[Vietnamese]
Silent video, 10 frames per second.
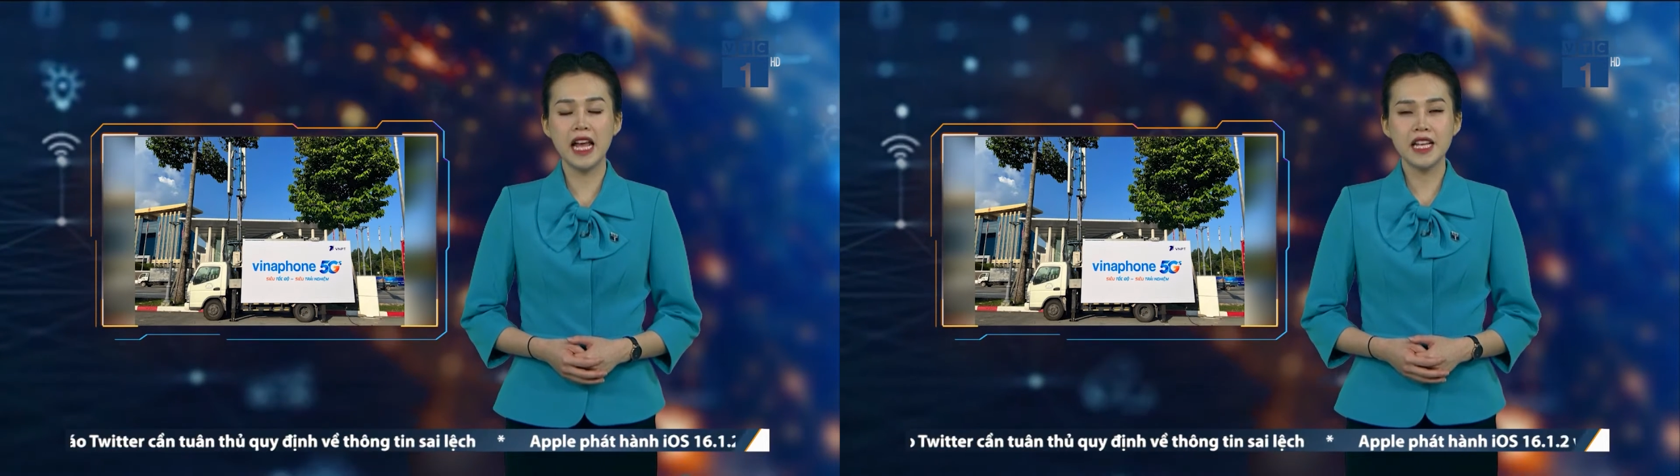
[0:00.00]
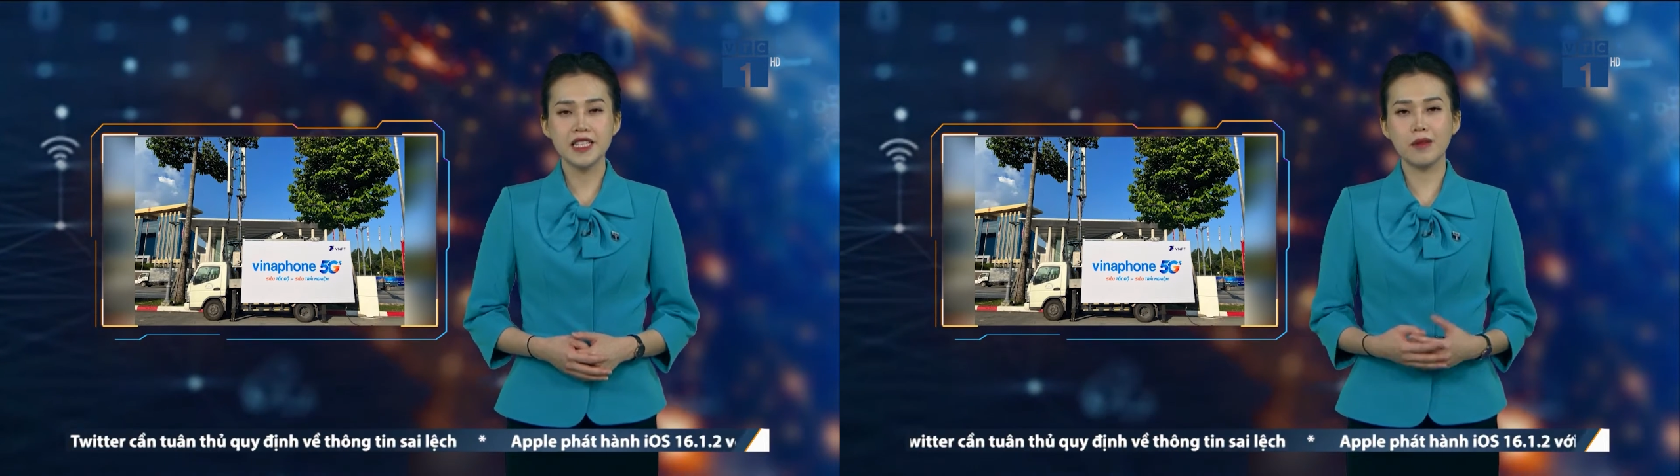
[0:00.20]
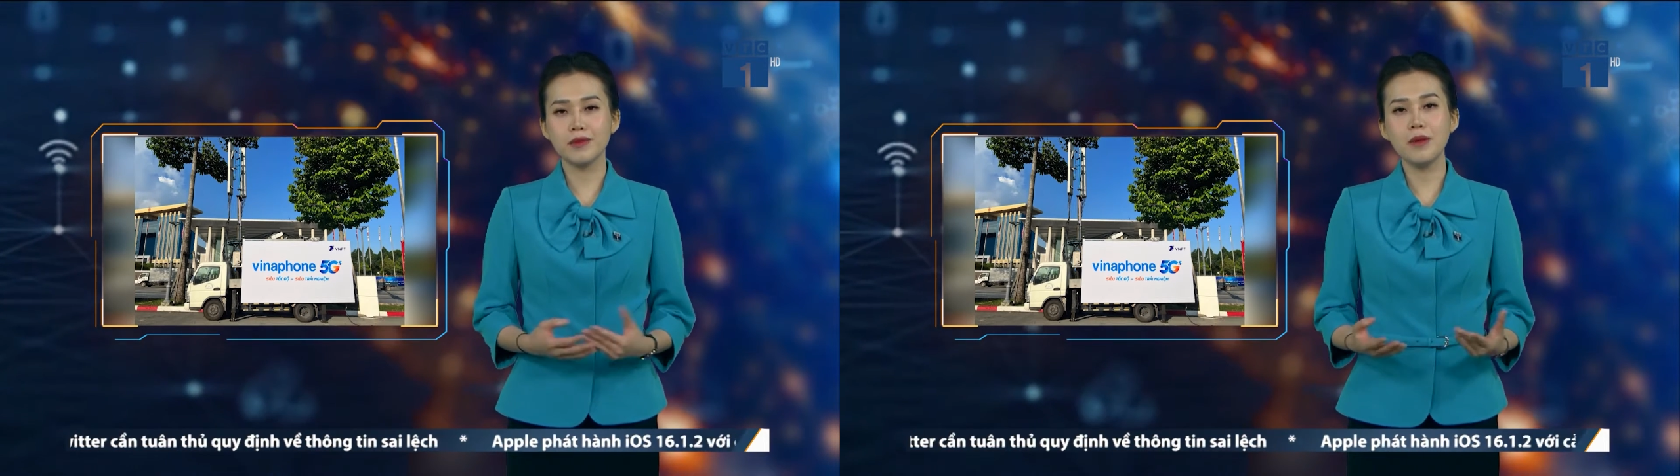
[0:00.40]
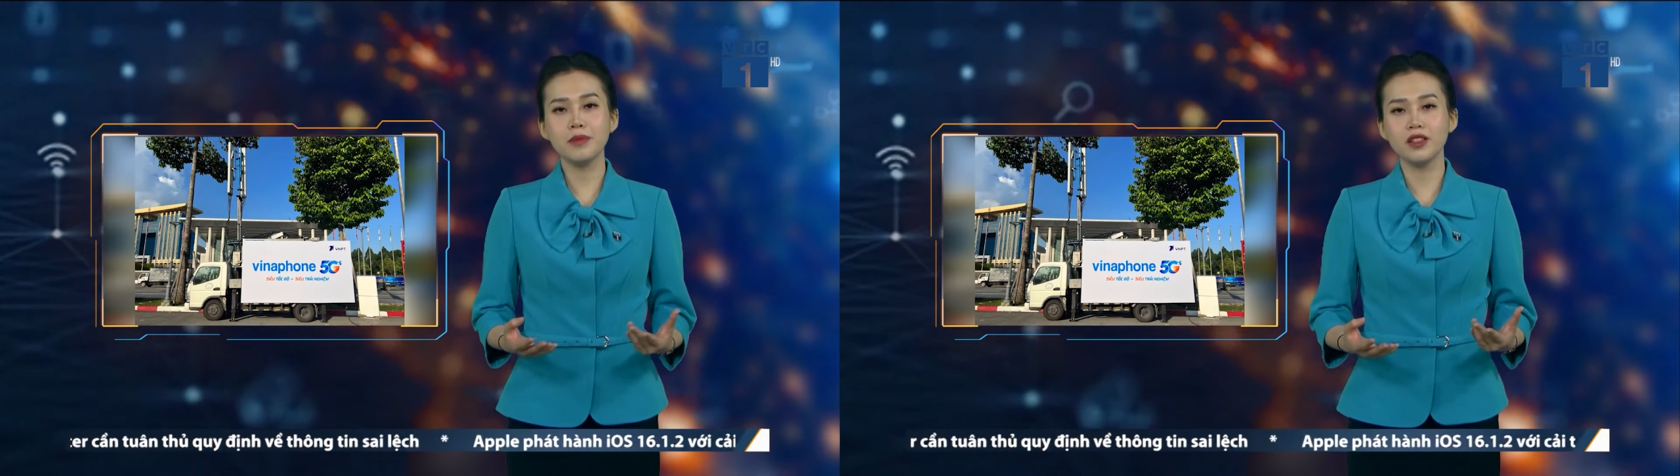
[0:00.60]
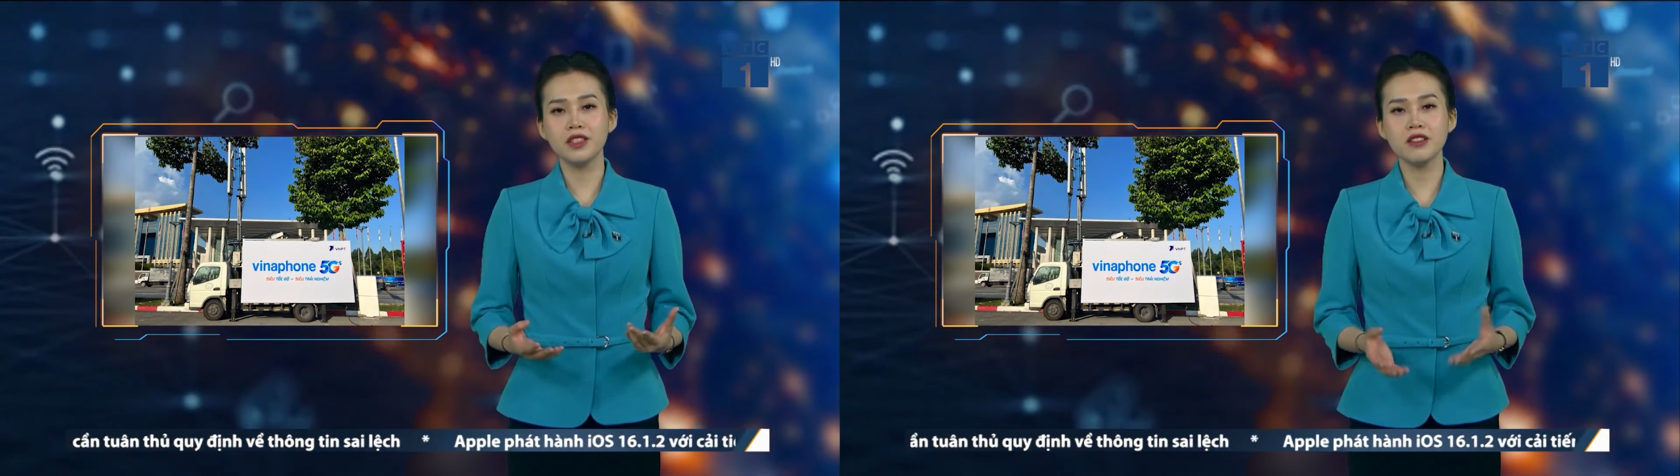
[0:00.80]
nhằm đem
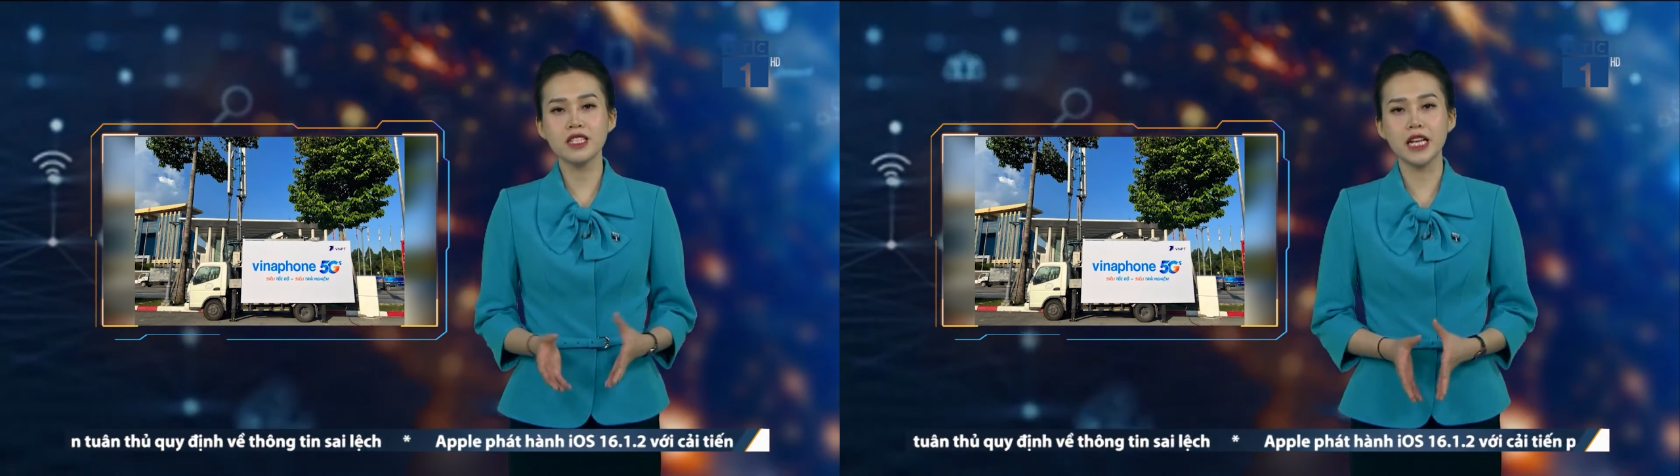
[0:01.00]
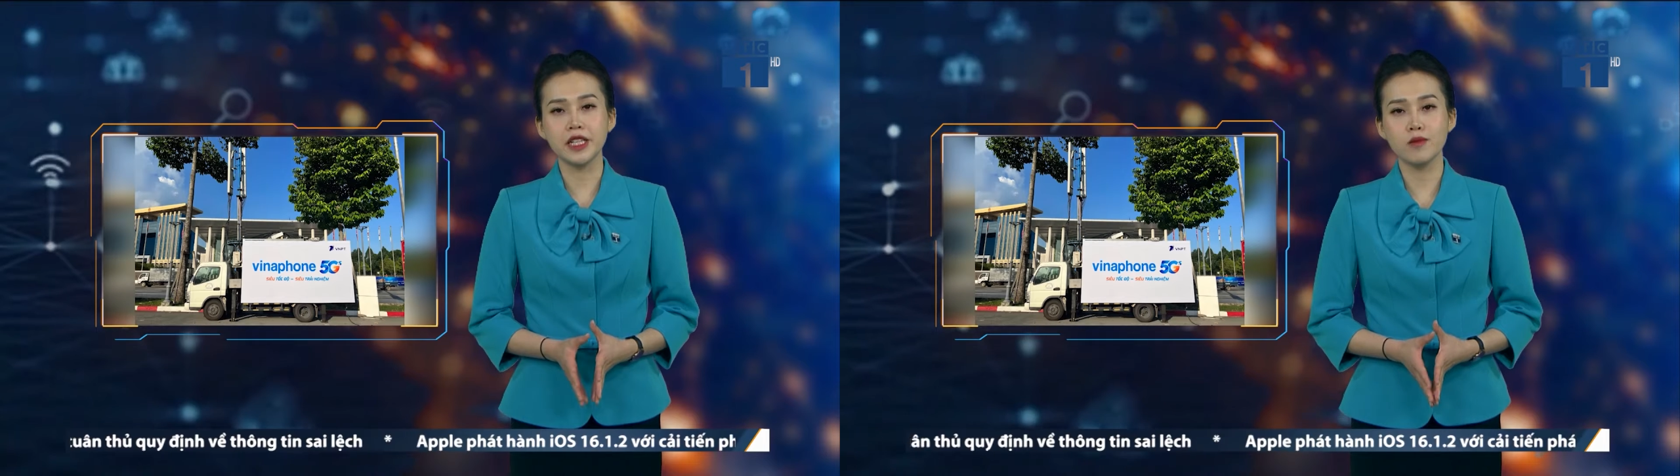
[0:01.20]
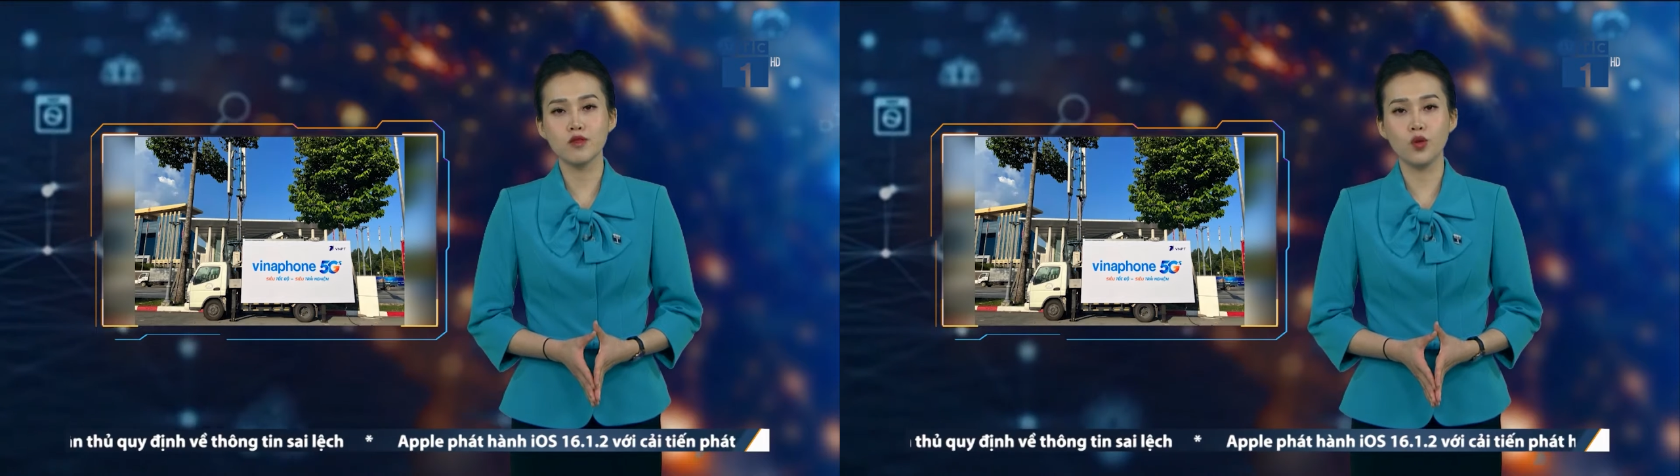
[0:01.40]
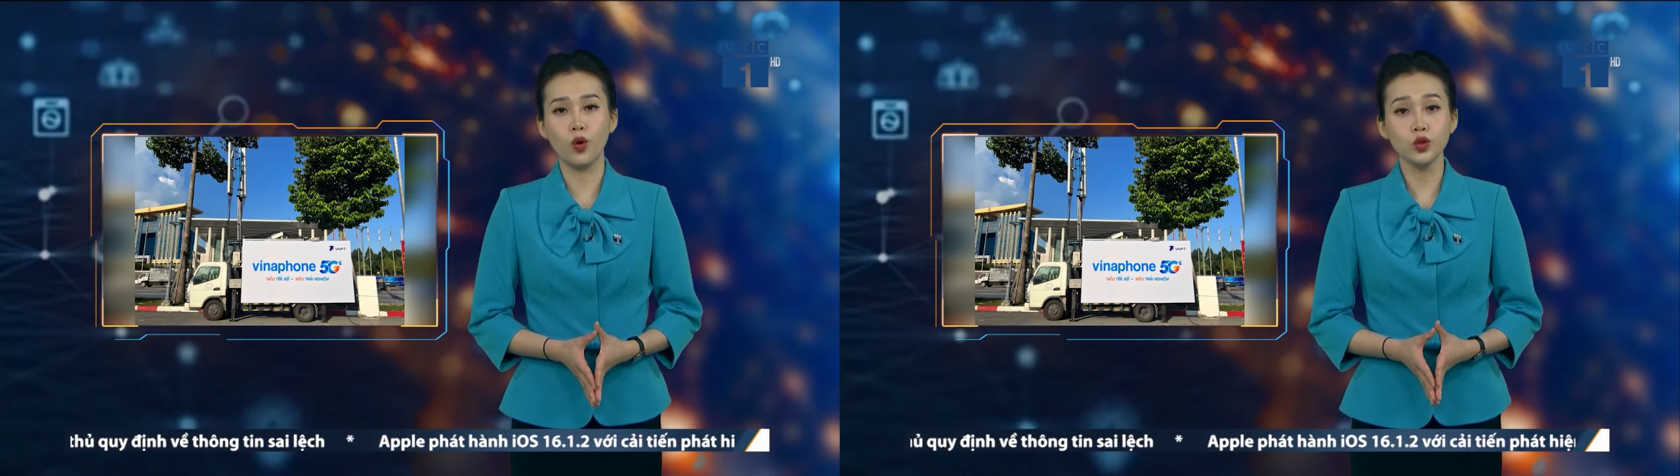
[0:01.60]
tới những trải nghiệm số